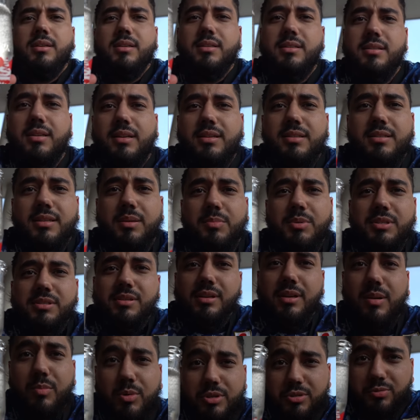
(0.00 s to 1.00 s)
Ça les amis,
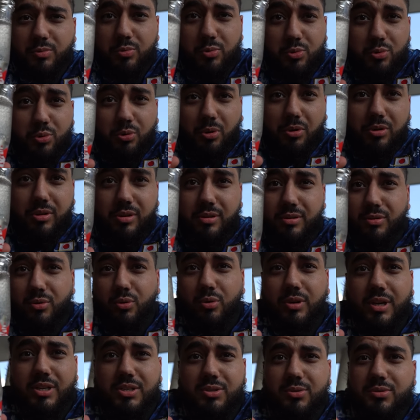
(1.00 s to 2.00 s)
c'est la boisson turque,
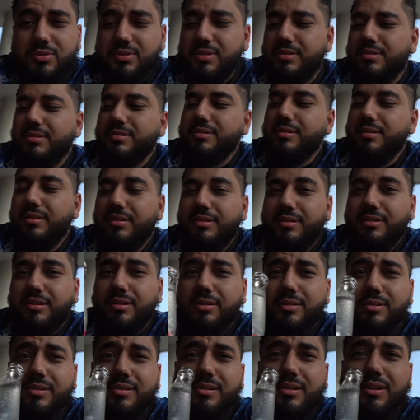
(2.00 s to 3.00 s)
le gazose.
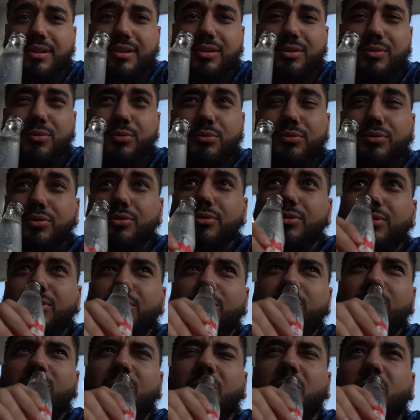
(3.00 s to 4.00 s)
Ça a un goût
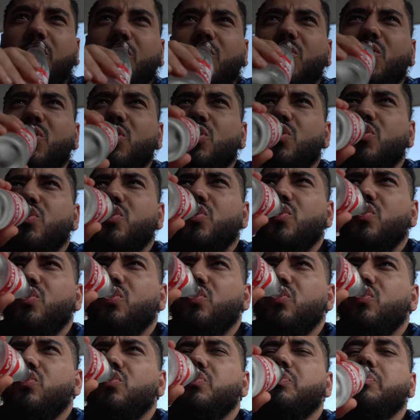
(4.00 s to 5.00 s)
de...
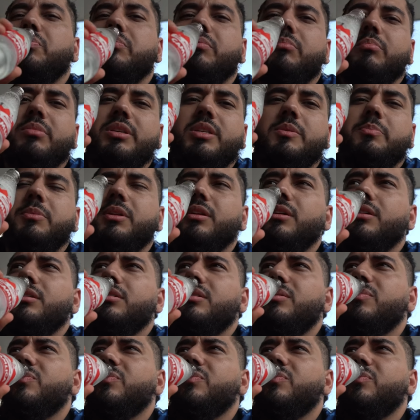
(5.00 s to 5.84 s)
Bismillah.